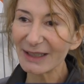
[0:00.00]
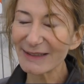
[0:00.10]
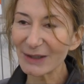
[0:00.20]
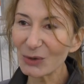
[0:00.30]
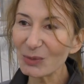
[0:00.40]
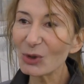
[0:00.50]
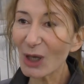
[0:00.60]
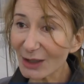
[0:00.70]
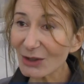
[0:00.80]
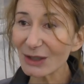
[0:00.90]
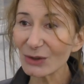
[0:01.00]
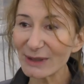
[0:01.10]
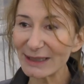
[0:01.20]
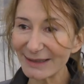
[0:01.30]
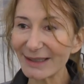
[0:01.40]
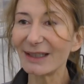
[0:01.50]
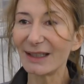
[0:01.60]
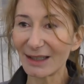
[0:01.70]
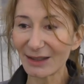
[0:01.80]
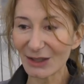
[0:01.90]
c'est le mot
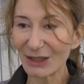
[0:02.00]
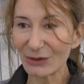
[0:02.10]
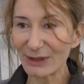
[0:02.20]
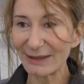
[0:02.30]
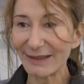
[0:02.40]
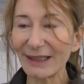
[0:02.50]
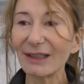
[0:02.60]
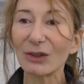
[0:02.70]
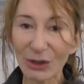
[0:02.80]
ingéniosité et ingéniosité